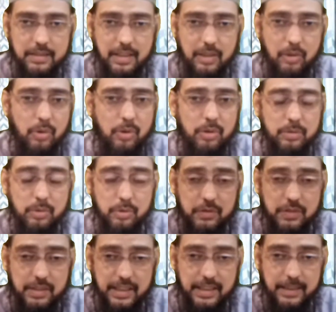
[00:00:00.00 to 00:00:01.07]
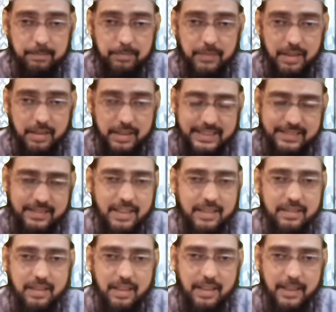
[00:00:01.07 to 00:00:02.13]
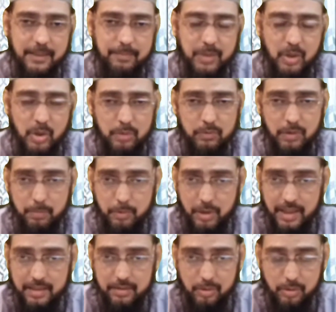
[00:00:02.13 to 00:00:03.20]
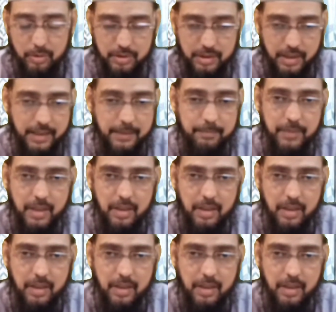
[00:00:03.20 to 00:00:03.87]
कि लोग उसकी इज़्ज़त करें और वह बुलंद हो जाए